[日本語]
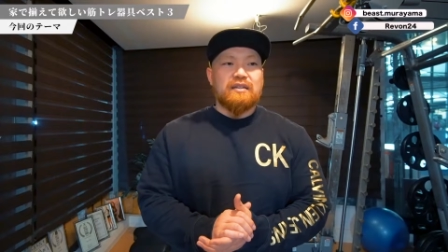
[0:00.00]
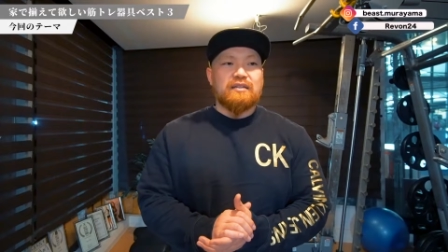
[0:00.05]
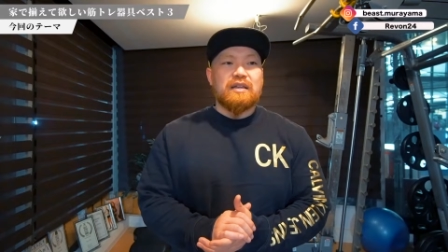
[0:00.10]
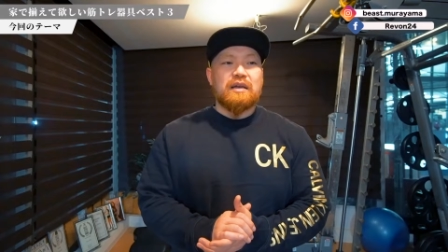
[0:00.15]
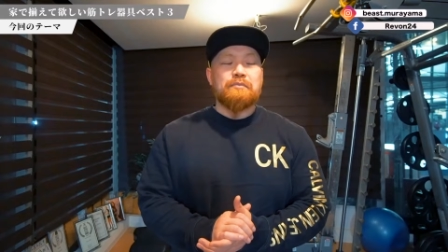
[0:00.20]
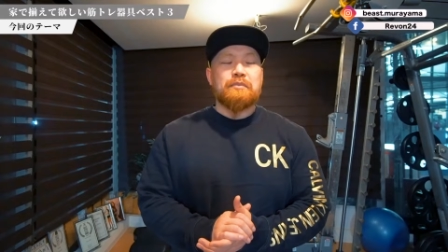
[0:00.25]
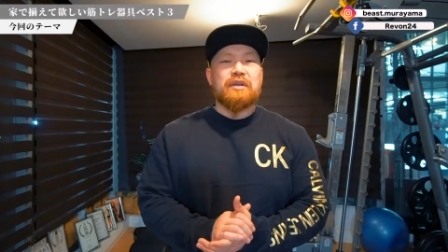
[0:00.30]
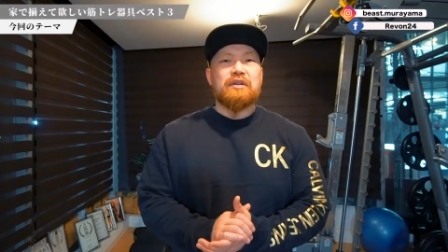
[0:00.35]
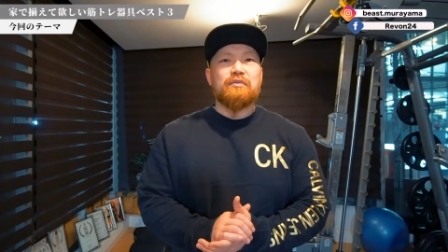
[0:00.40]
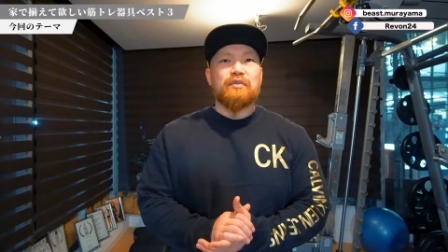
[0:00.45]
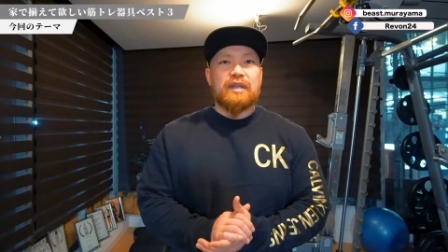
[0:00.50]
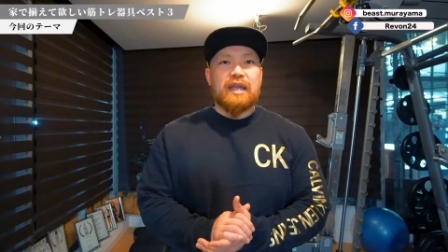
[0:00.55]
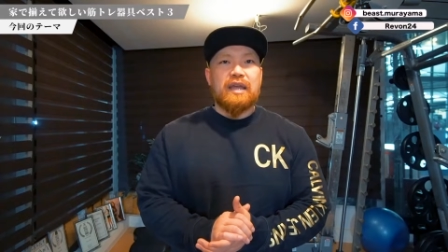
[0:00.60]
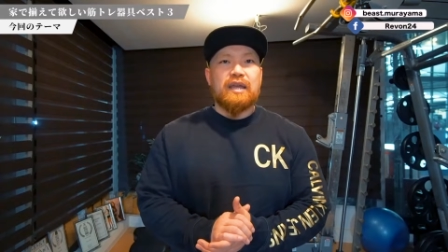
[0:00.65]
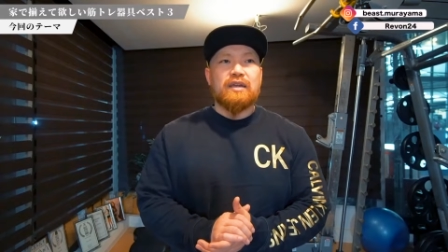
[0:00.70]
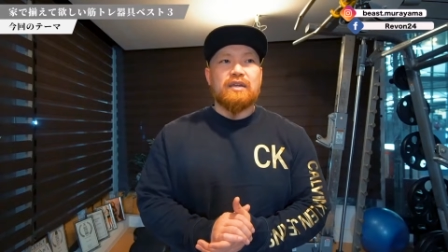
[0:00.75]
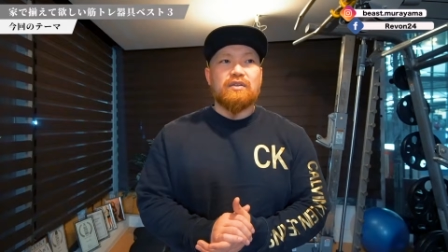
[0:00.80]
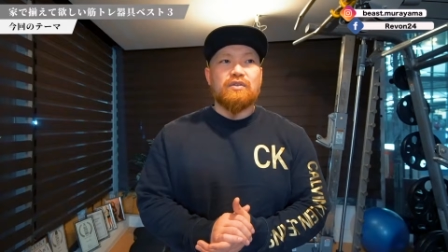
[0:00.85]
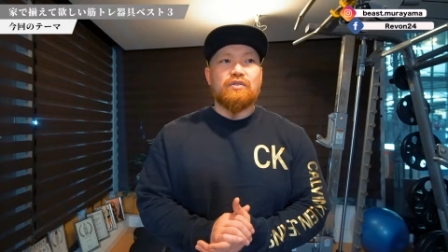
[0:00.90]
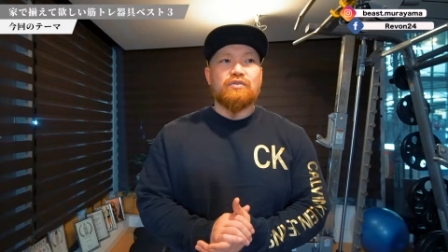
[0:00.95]
ダンベルも
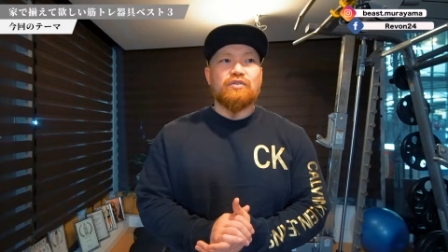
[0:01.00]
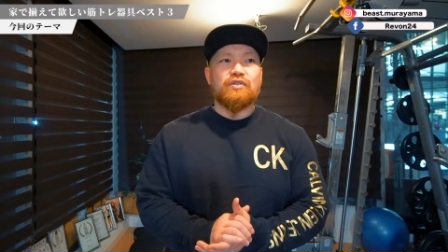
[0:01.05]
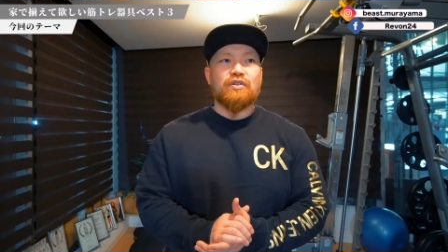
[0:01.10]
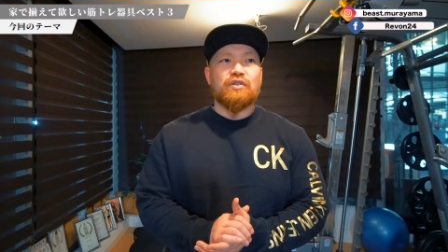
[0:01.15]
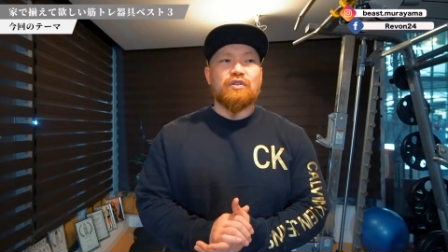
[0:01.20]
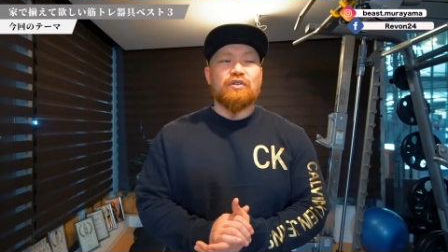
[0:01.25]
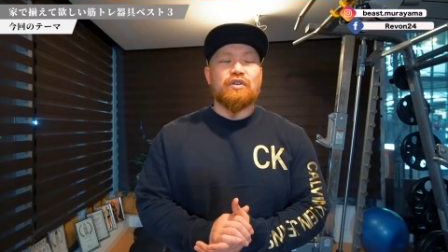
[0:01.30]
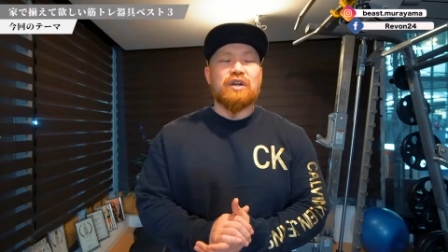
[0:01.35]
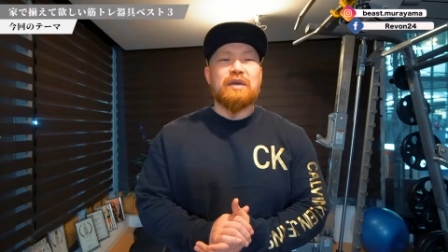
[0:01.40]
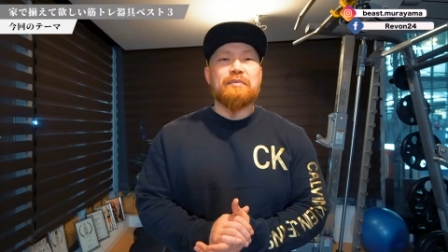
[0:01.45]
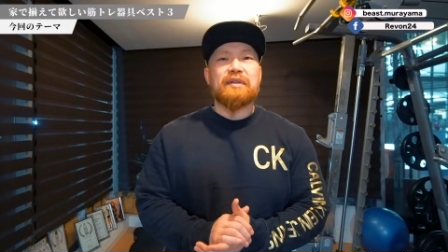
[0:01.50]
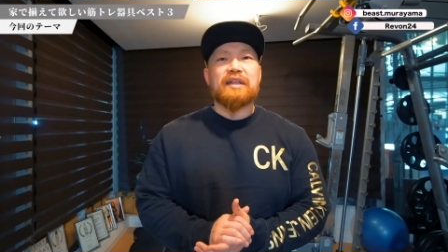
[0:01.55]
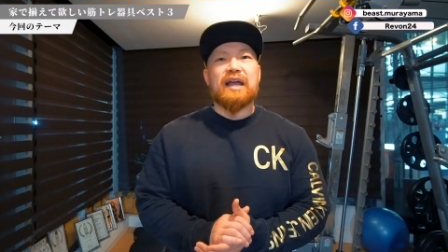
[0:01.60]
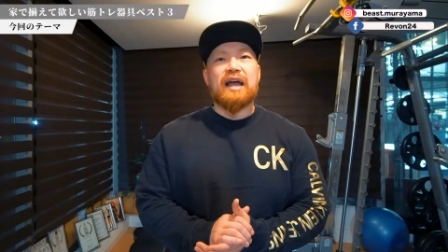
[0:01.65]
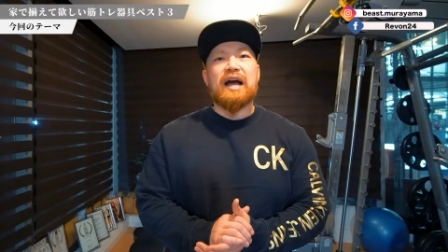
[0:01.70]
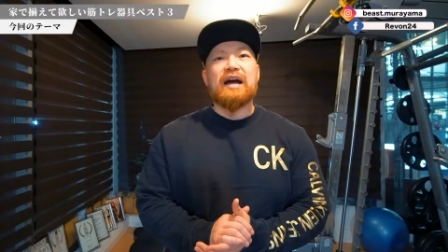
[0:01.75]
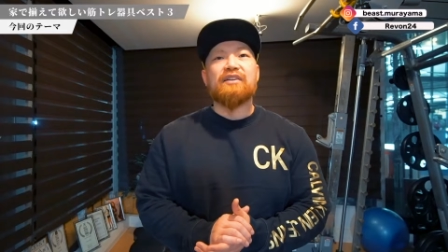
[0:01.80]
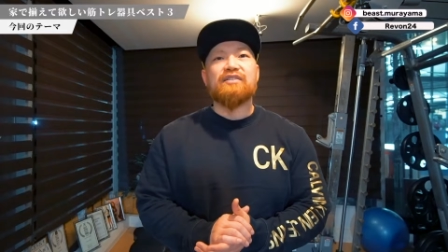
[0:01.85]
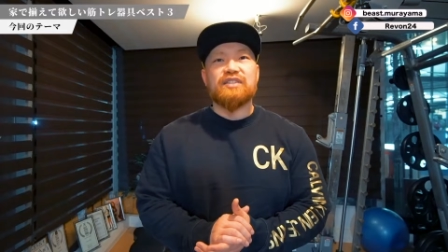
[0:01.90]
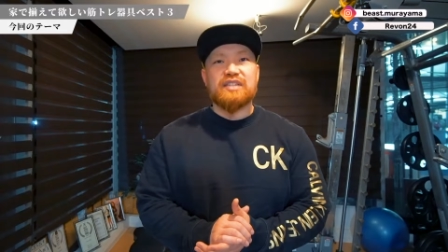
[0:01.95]
ね、45キロぐらいまで
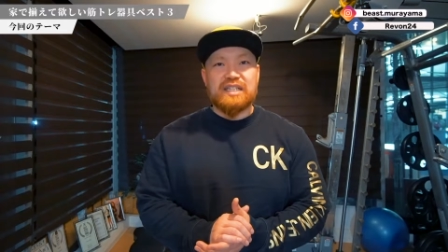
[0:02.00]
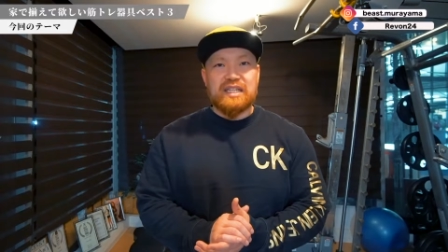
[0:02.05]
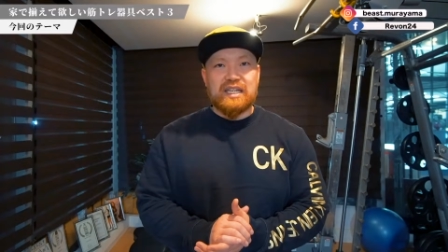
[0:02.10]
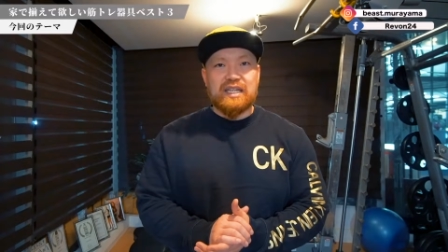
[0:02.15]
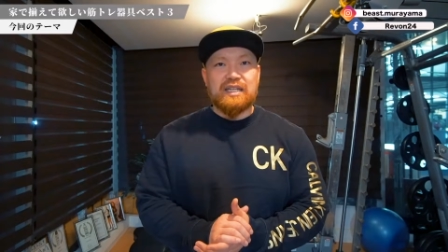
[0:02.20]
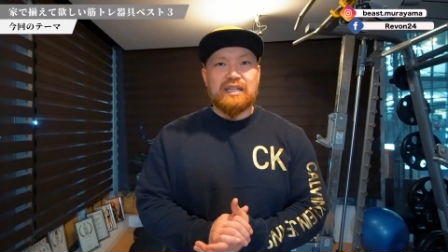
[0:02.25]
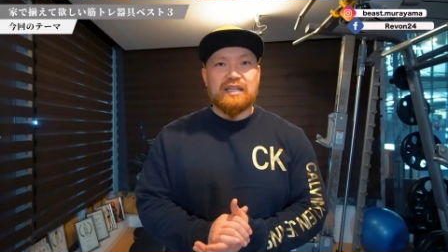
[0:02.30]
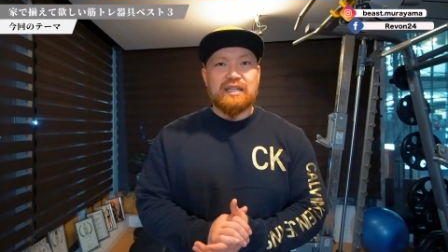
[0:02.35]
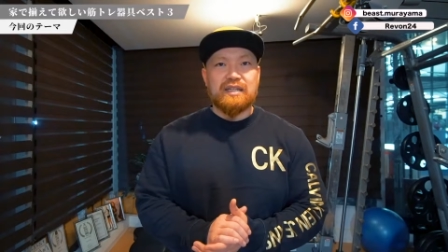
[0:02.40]
あるし、